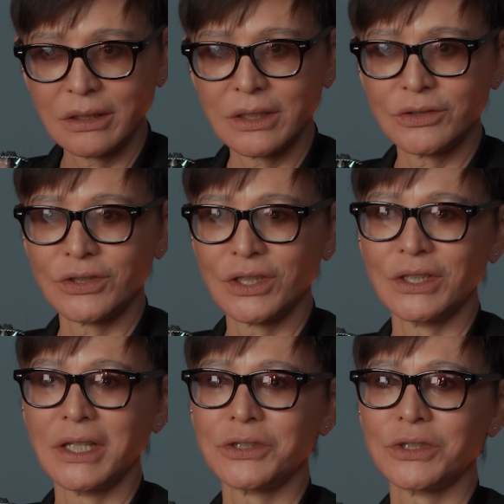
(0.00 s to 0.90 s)
значит, и
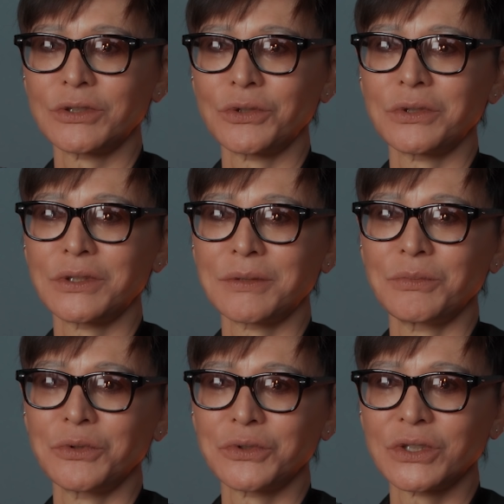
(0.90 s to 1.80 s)
дальше что-то
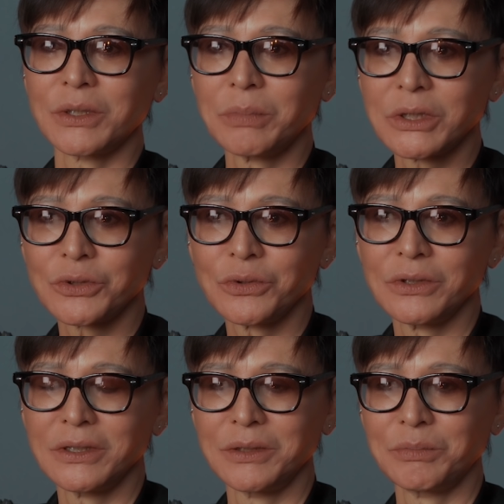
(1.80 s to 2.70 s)
сможешь. И
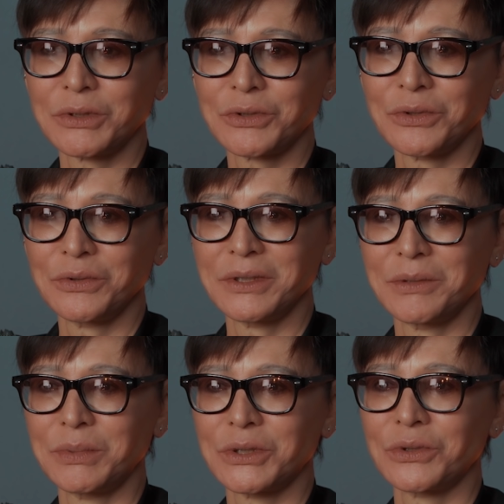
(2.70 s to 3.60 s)
пошел, и пошел, и
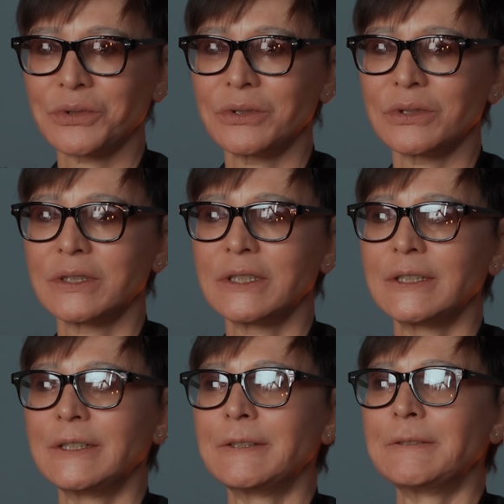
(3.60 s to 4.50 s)
пошел.
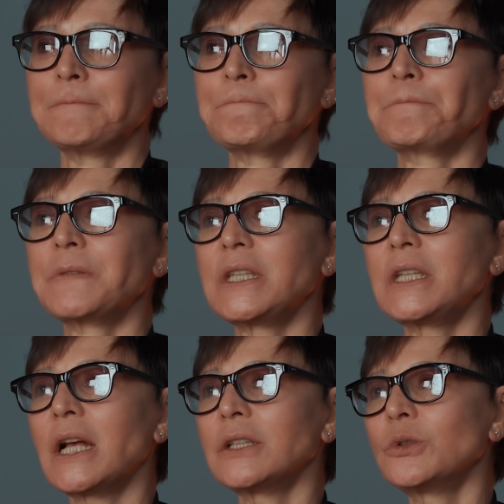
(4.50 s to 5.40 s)

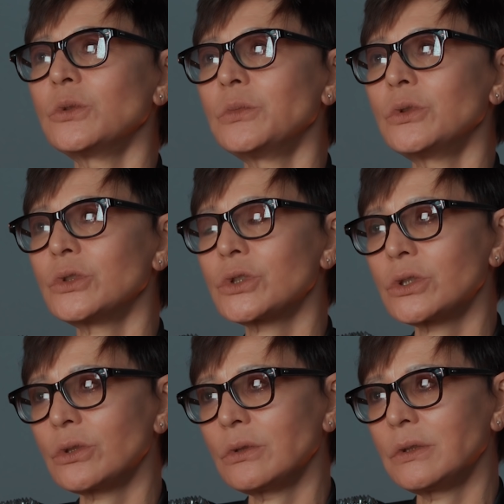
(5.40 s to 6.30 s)
Я думаю,
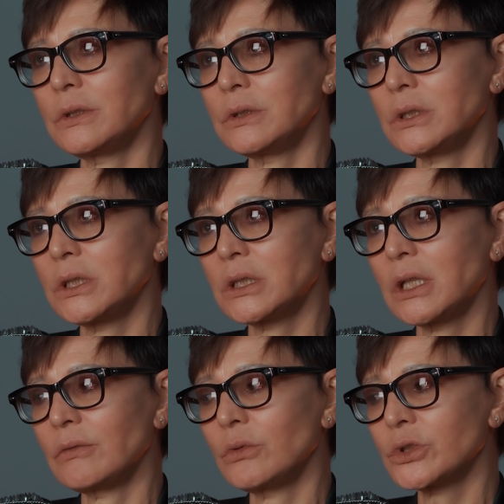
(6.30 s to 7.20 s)
что для
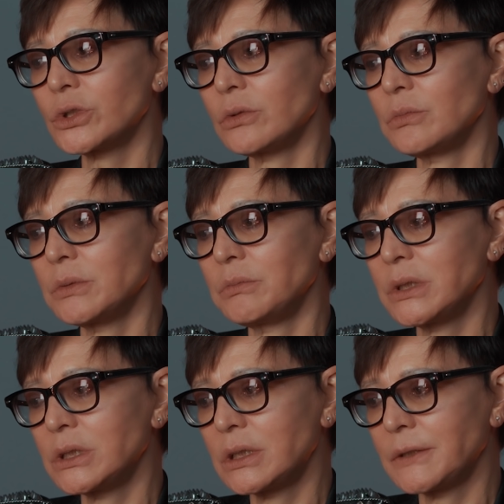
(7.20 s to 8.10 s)
того, чтобы
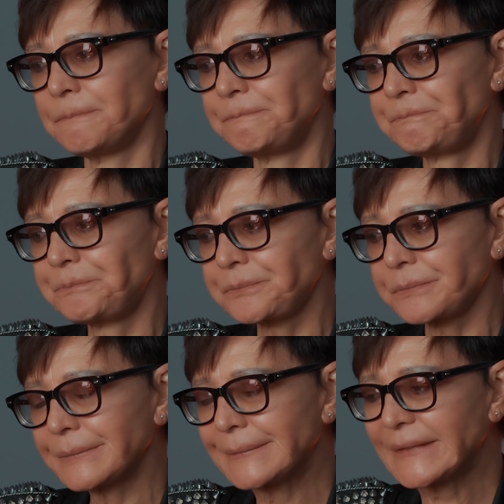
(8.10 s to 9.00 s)
быть
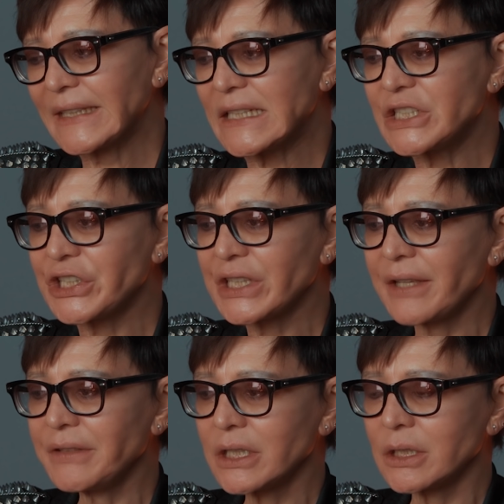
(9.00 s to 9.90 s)

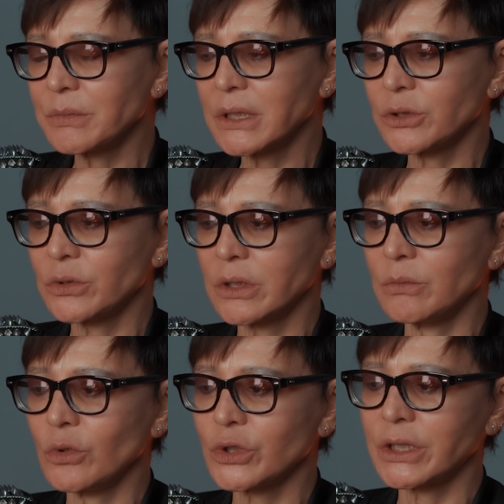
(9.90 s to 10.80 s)
человеком, который
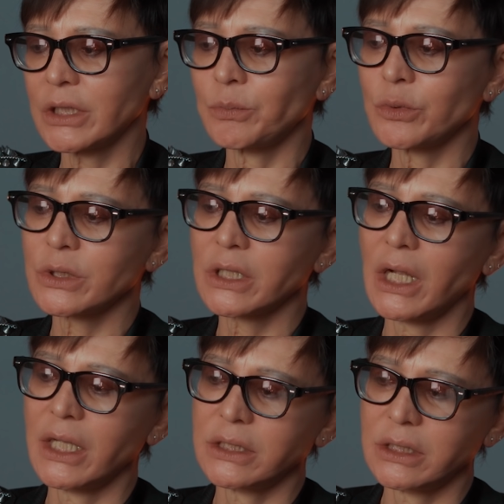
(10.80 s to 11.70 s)
может
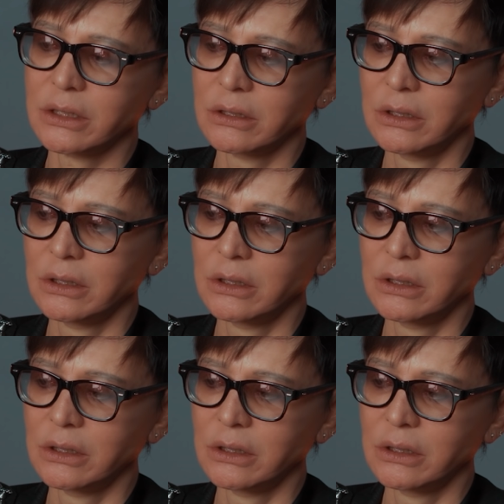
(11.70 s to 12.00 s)
отпускать